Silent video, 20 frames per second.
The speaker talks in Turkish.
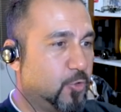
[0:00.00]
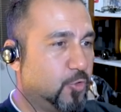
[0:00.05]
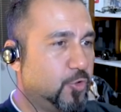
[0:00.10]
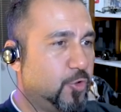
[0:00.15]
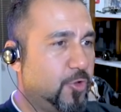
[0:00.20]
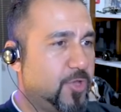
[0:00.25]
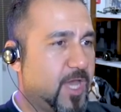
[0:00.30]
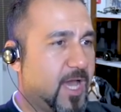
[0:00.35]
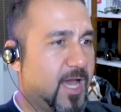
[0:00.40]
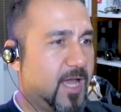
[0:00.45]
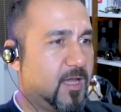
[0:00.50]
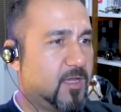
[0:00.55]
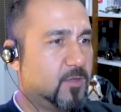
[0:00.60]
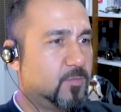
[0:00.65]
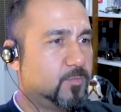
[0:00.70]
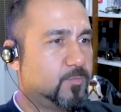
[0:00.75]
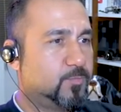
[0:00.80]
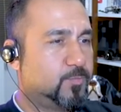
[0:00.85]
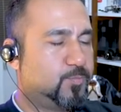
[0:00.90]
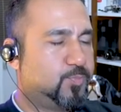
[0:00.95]
oluyor ya.
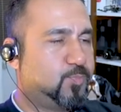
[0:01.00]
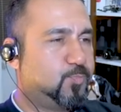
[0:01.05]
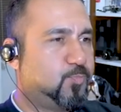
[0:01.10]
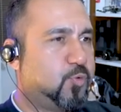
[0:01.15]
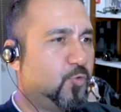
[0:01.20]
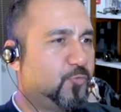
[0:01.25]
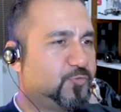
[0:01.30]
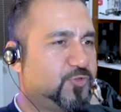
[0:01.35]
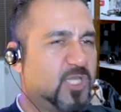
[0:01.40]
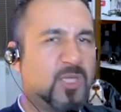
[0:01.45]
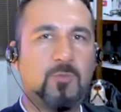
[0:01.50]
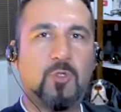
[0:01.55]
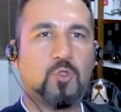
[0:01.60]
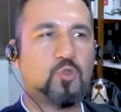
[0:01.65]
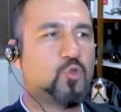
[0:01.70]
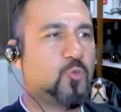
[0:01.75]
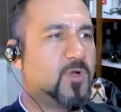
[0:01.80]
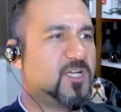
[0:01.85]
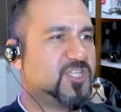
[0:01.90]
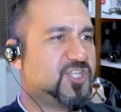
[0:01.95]
Puf diye böyle
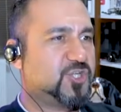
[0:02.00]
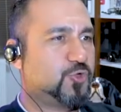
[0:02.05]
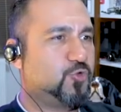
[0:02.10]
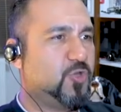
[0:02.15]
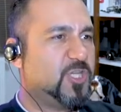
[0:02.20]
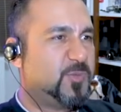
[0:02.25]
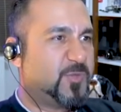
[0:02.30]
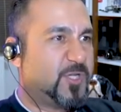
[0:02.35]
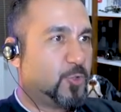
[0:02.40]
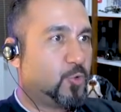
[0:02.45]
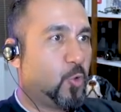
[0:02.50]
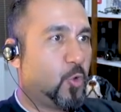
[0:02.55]
duman çıkıyor. Hiçbir şey